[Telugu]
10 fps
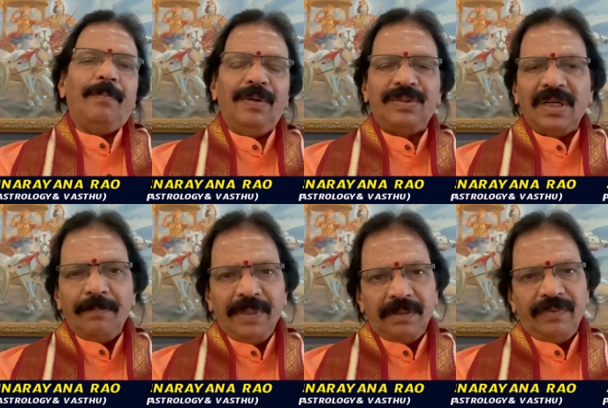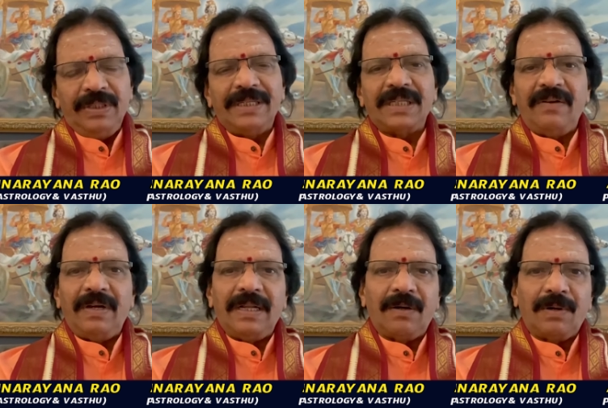బహుశా మీరు విదేశాలు
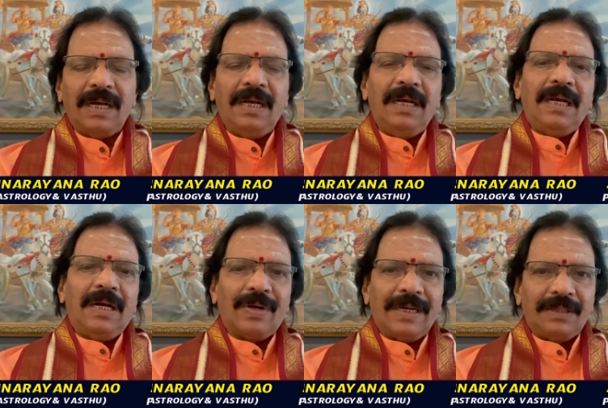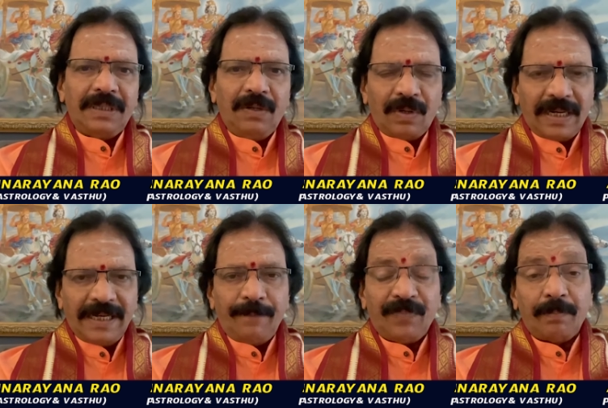వెళ్ళడానికి కూడా అవకాశాలు
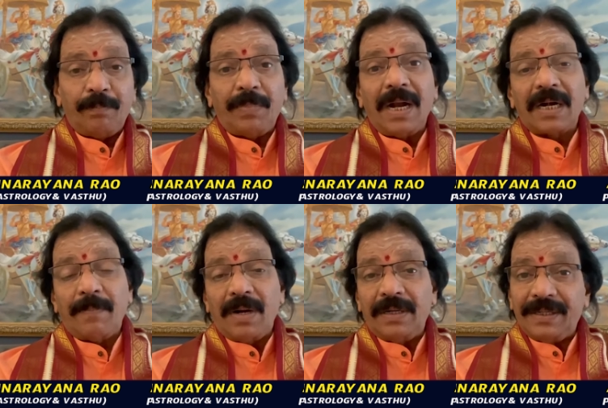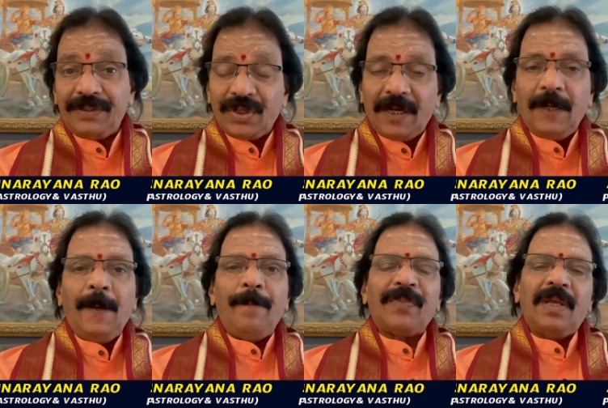ఉన్నాయి పాటలు పాడే రీత్యా
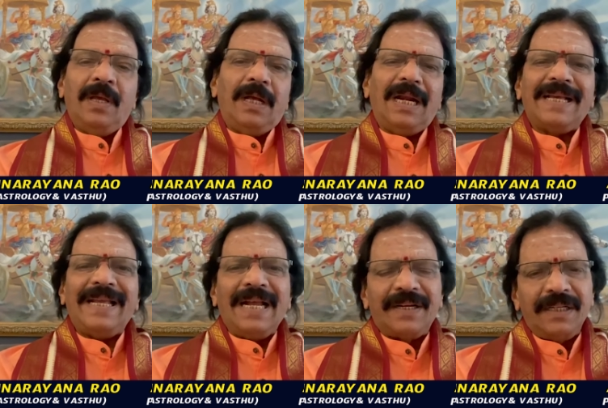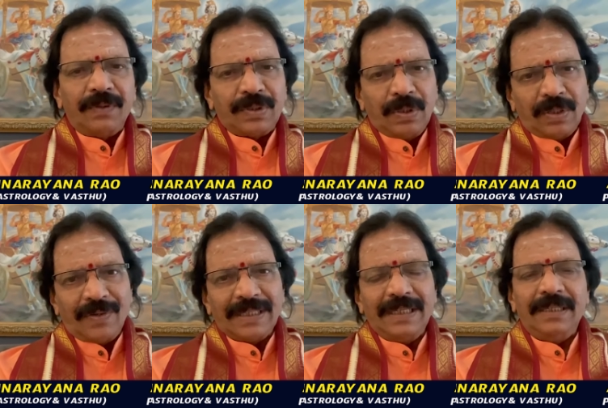అలాగే యాంకరింగ్ వృత్తిలో ఉన్న
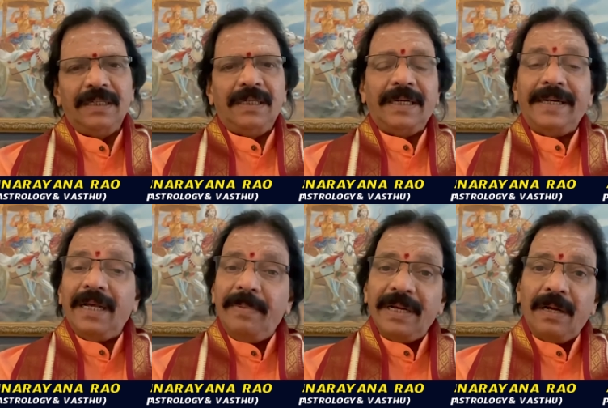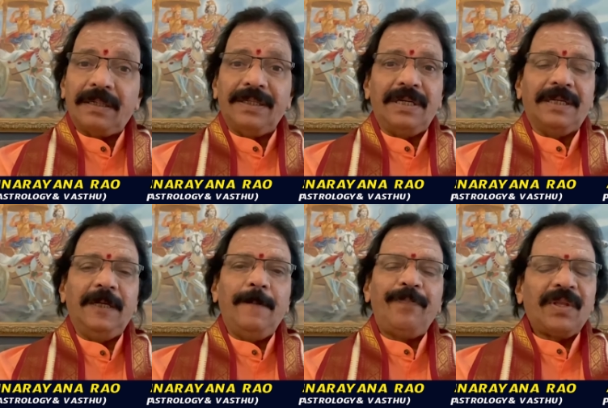వాళ్ళకి డబ్బింగ్ ఆర్టిస్టులకి
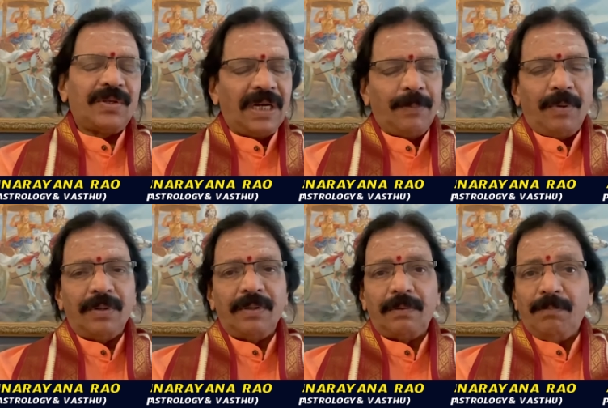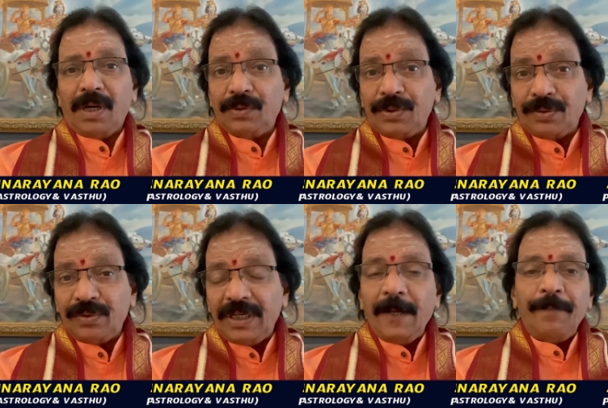చాలా బాగు
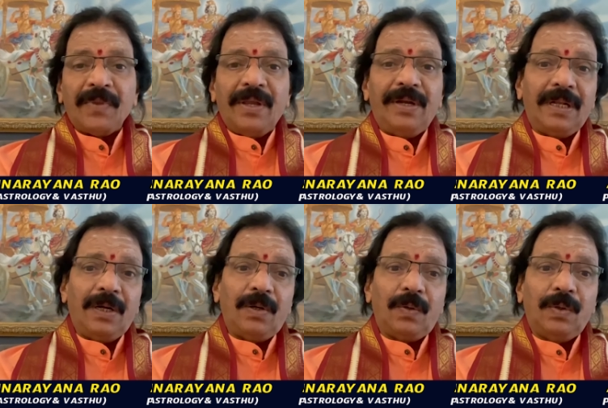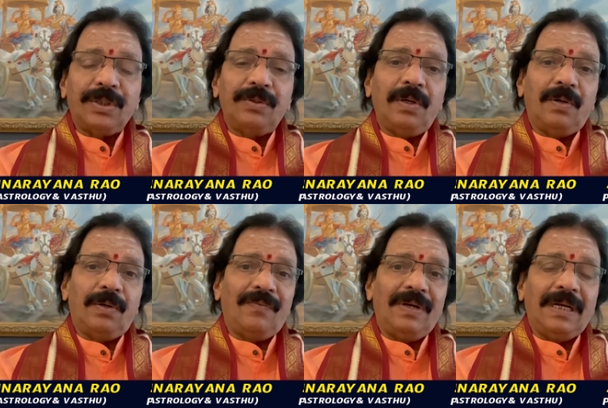బాగుంటుంది ఈ నెలలో గురుచంద్రులు
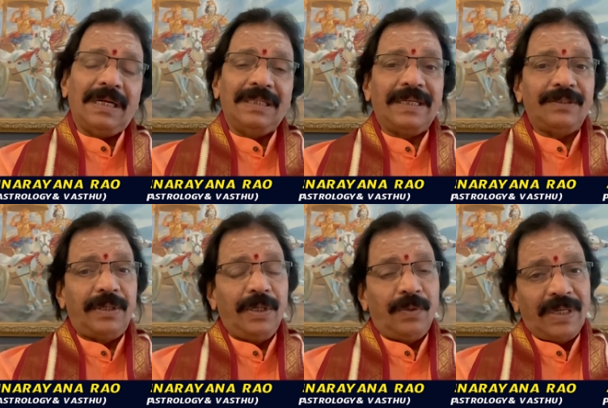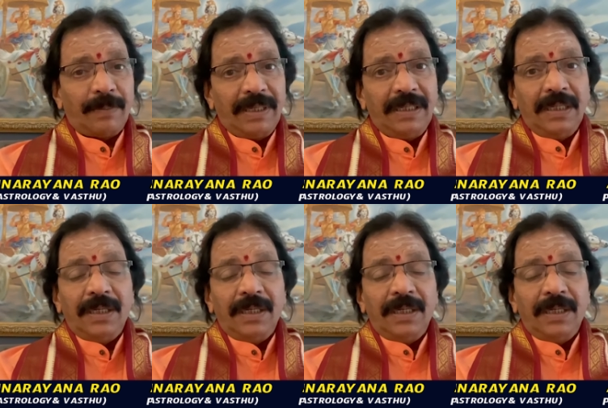ఉండడం వలన గజకేశ్వర యోగం ఏర్పడి